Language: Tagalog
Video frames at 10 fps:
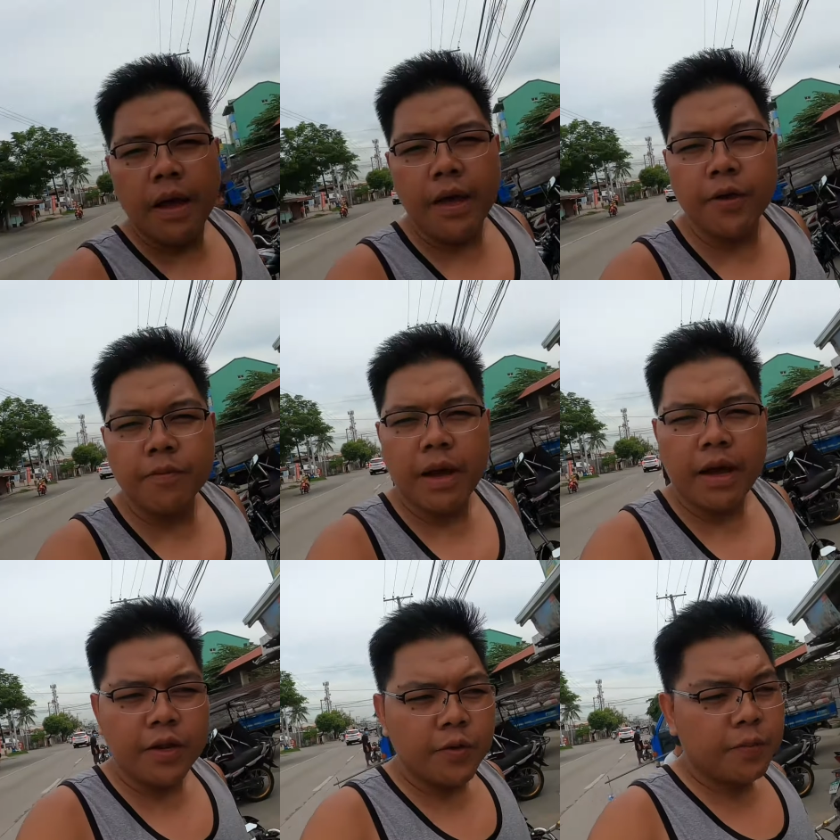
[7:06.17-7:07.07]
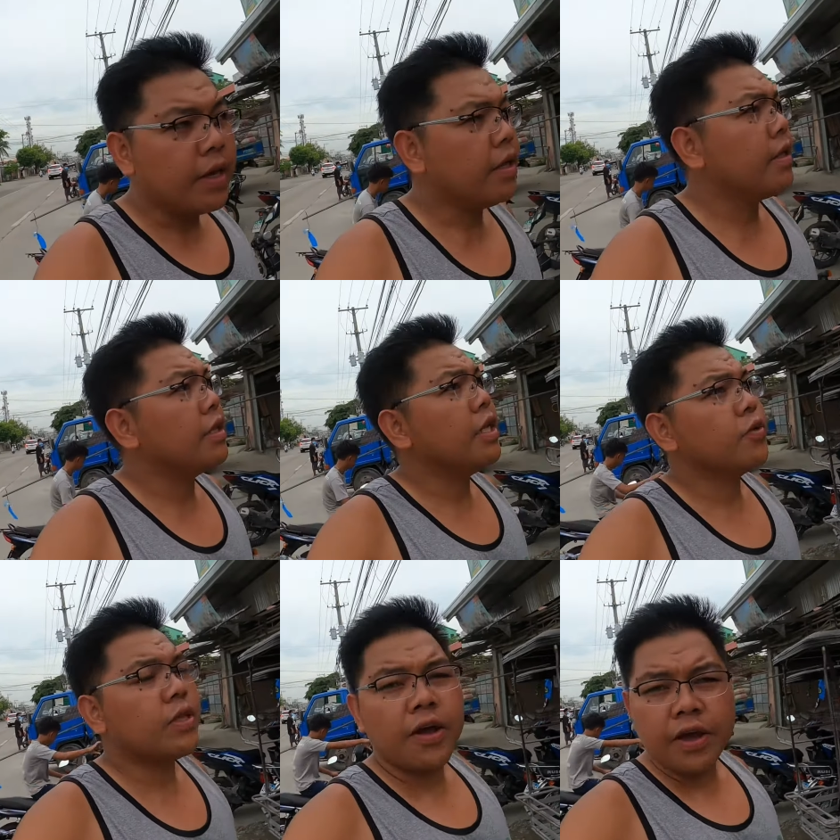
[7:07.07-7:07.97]
ayun mga kanipi nandito
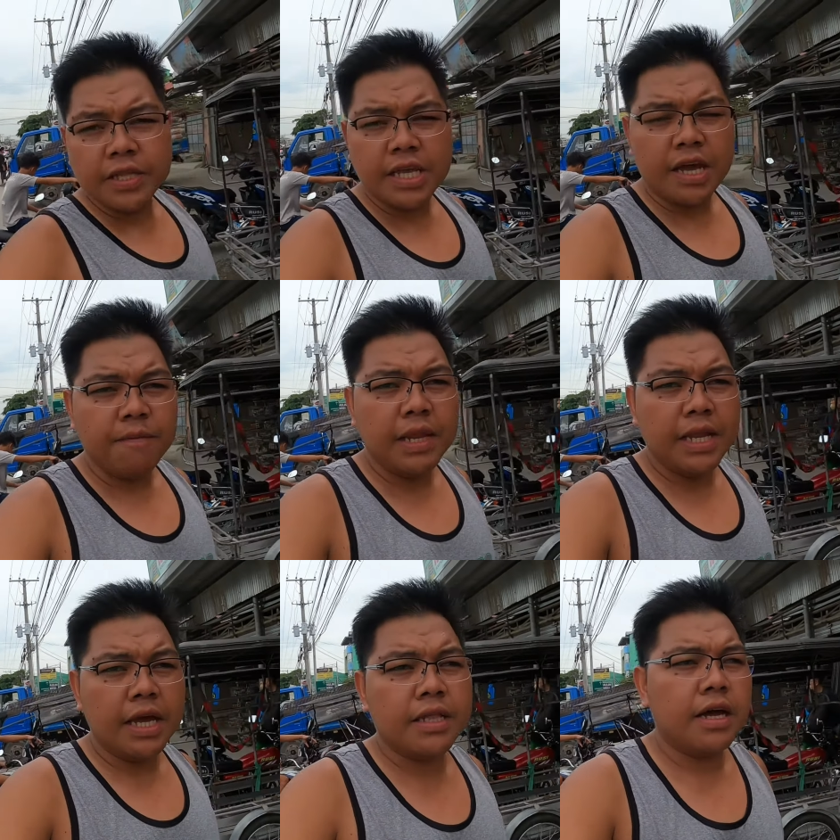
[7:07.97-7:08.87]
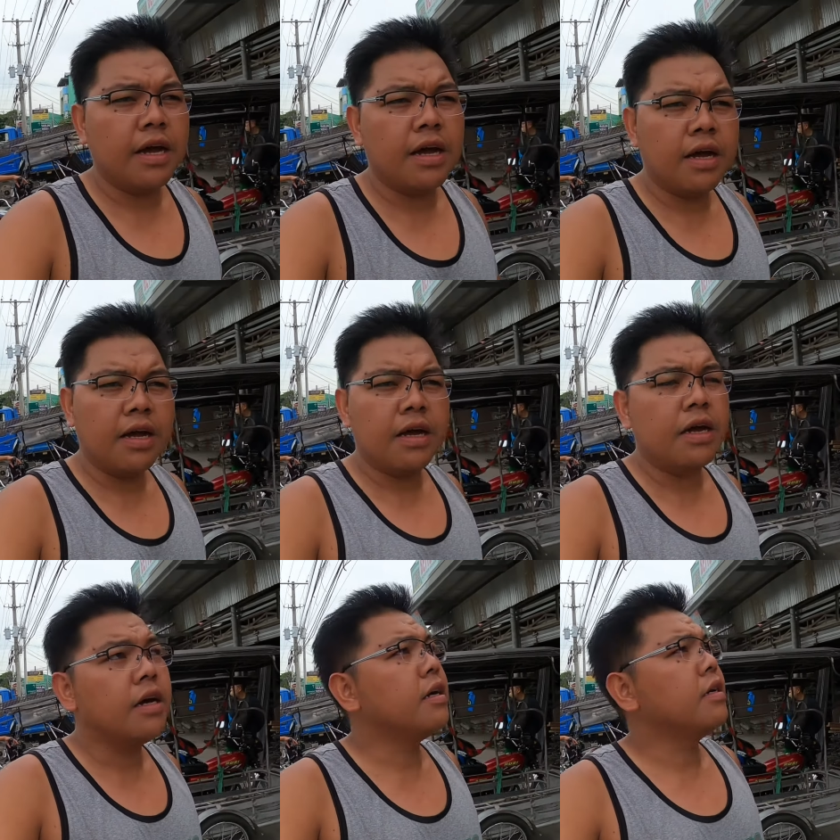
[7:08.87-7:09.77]
tayo ngayon sa bilihan ng